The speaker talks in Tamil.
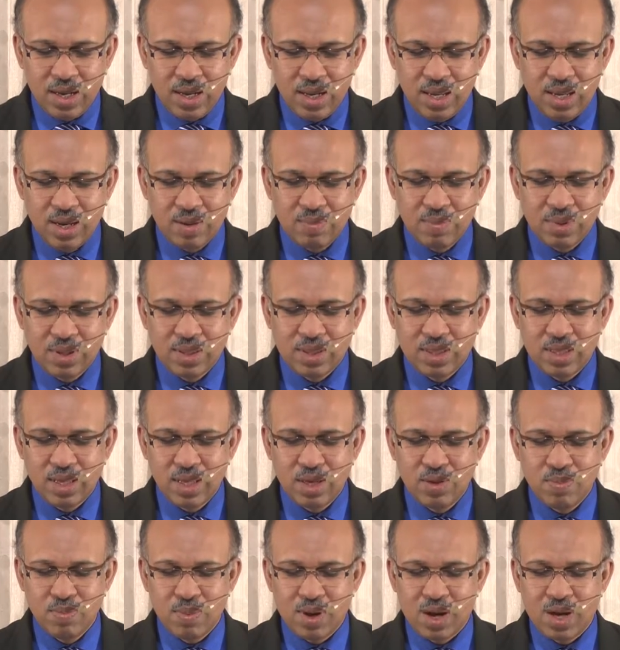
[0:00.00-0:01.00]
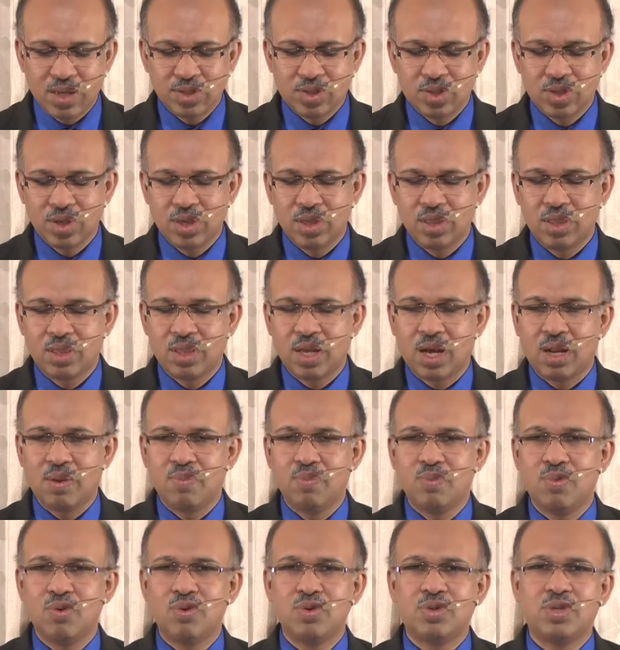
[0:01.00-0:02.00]
நியமத்தையும் ஆசிரித்தான்
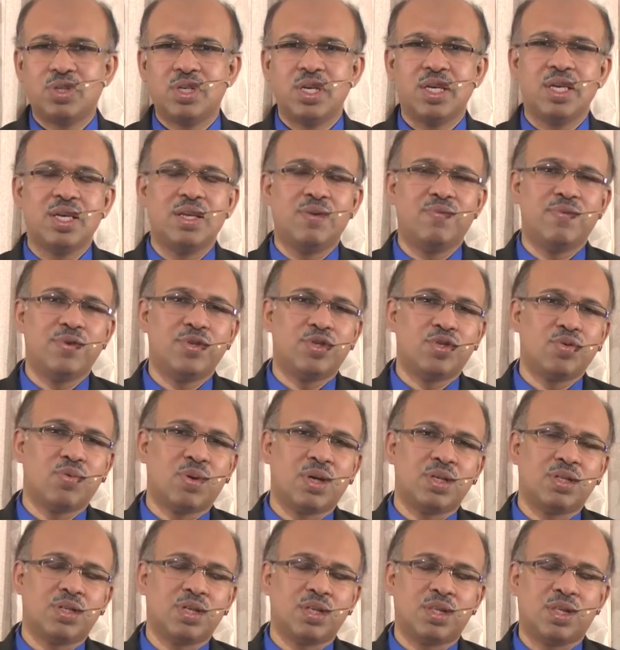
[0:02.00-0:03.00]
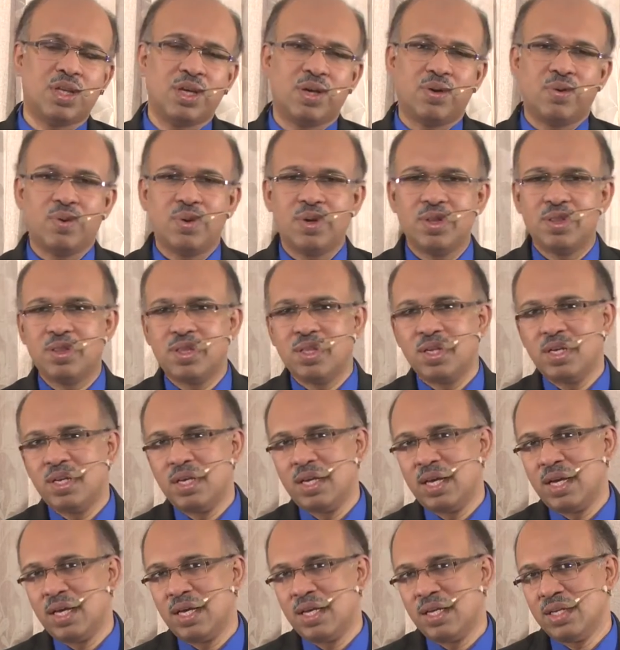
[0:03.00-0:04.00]
மோசேயின் விசுவாசத்தை குறித்து
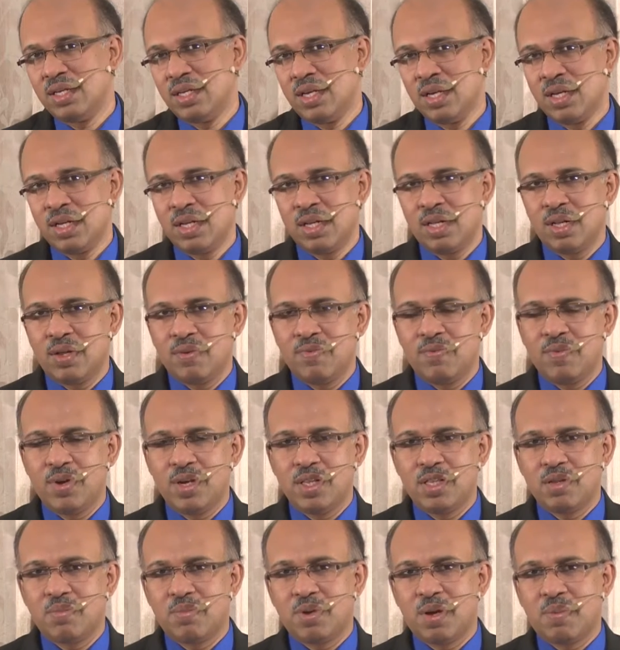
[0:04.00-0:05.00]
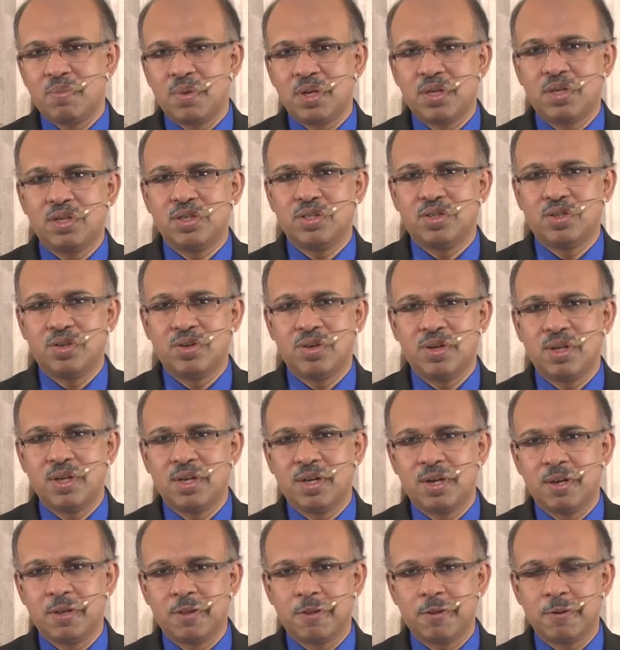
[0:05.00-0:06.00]
இங்கே வேதம் நமக்கு
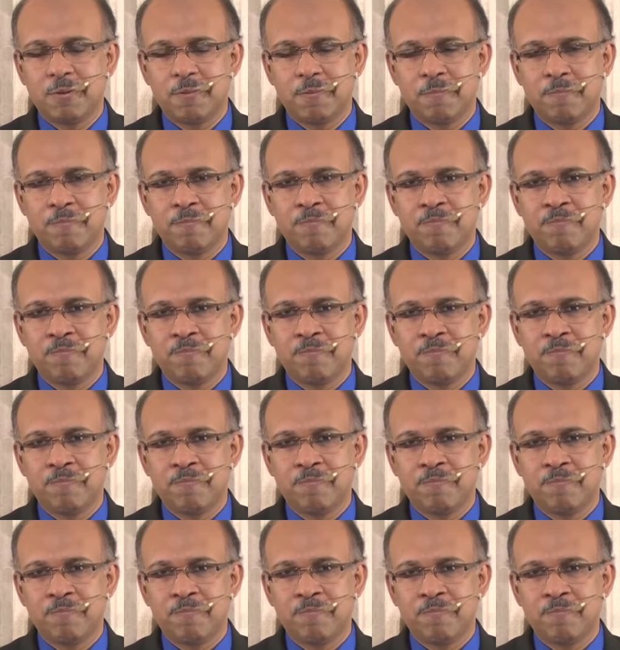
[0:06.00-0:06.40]
சொல்லுகிறது